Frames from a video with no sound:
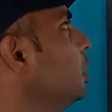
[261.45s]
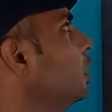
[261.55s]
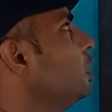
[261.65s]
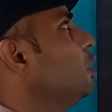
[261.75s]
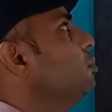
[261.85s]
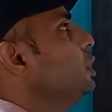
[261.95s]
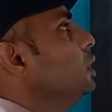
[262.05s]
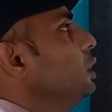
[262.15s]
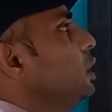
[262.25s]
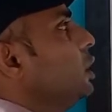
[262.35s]
अगर हम
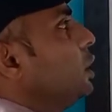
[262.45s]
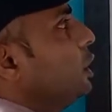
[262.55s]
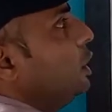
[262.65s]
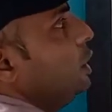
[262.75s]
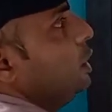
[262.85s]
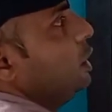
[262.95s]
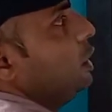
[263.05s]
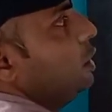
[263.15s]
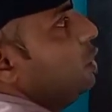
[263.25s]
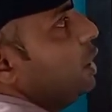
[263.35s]

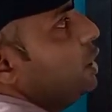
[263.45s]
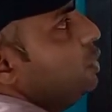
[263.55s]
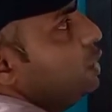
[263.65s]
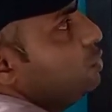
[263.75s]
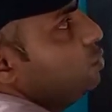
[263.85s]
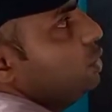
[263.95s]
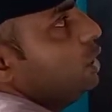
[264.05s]
करंट इसको